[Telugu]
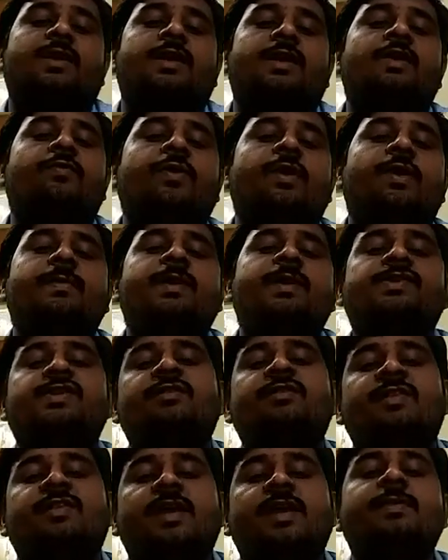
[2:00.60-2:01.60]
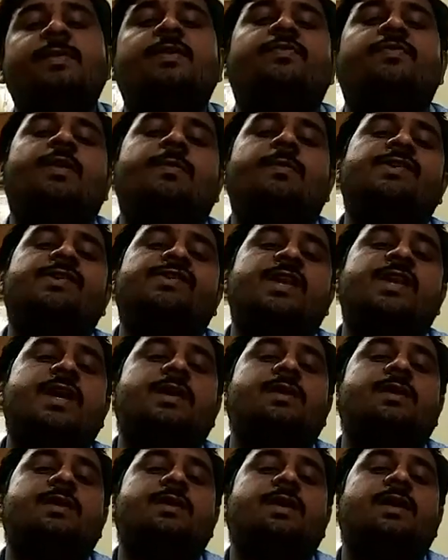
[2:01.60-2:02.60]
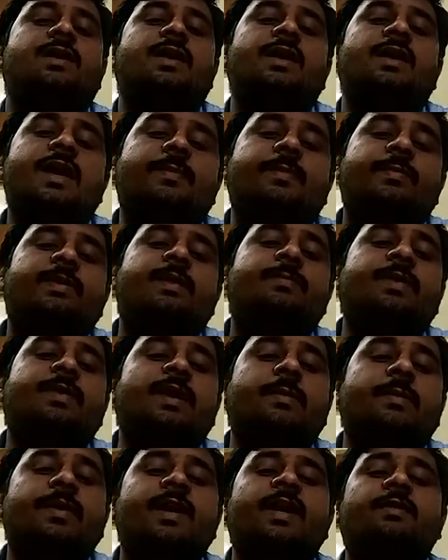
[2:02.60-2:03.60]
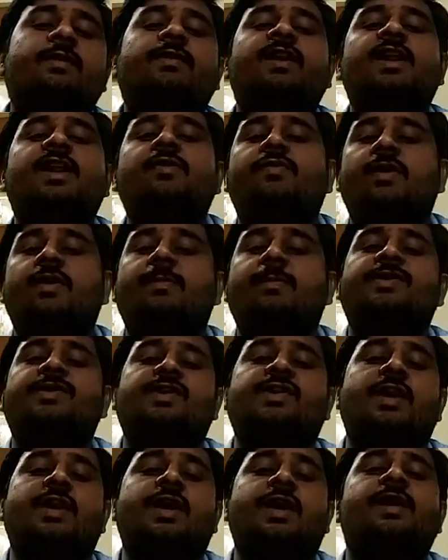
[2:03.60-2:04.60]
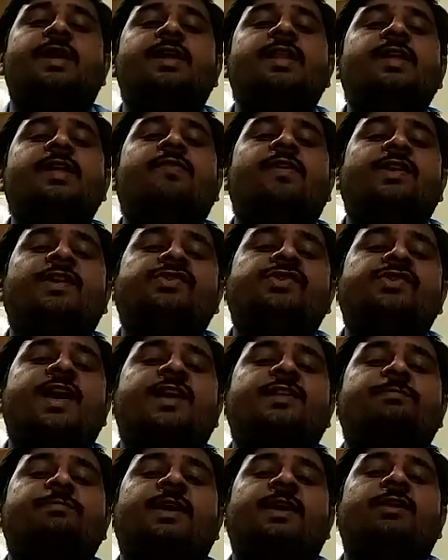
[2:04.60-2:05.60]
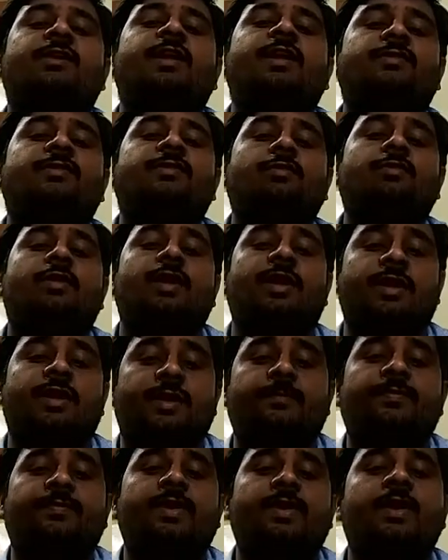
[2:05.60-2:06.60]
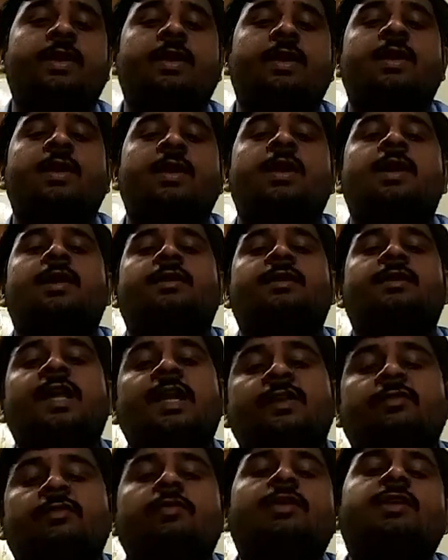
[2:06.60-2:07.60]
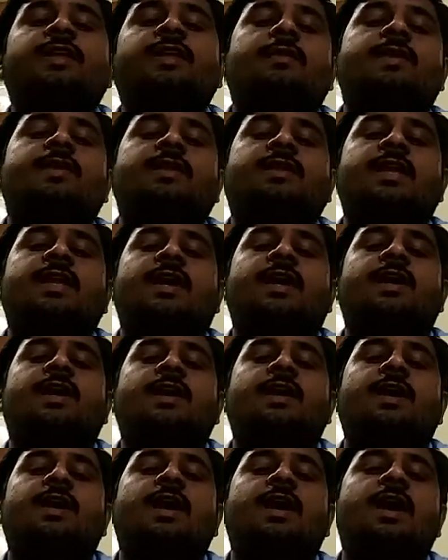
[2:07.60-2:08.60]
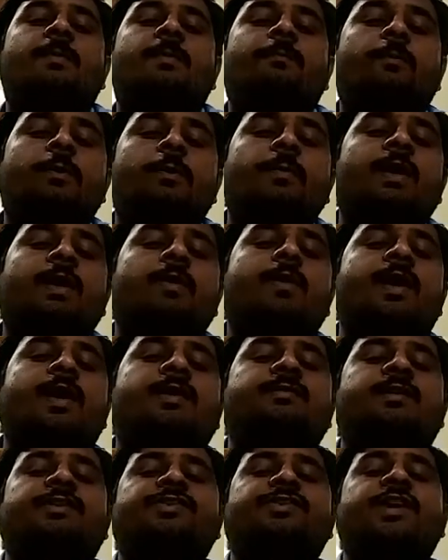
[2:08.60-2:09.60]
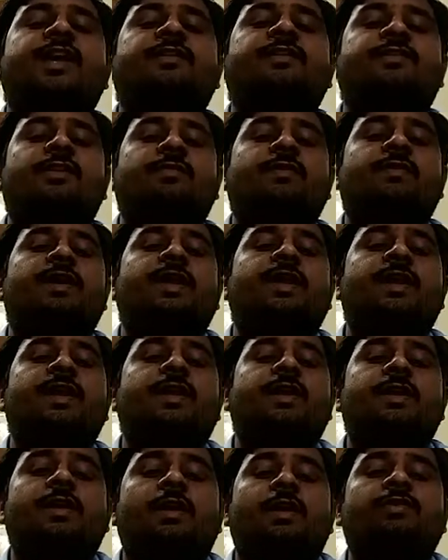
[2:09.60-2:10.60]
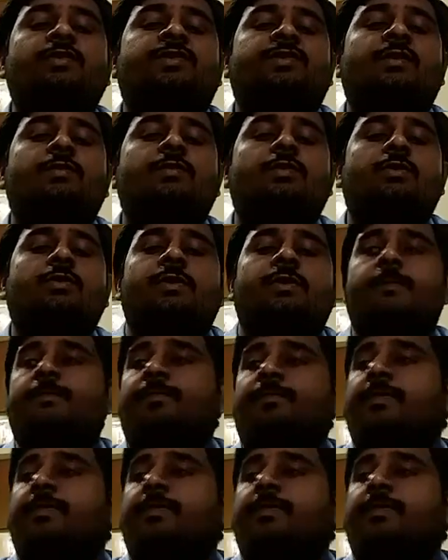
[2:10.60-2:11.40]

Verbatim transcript: ఇన్ఫర్మేషన్ సేమ్ ఇన్ఫర్మేషనా లేకపోతే భిన్నమైనటువంటి ఇన్ఫర్మేషన్లా ఇది ఫస్ట్ యాస్పిరెంట్ తెలుసుకోవాలండి తెలుసుకున్న తర్వాత అప్పుడు మనం ఆన్సర్ చేయాల్సినటువంటి అవసరం ఉంటుంది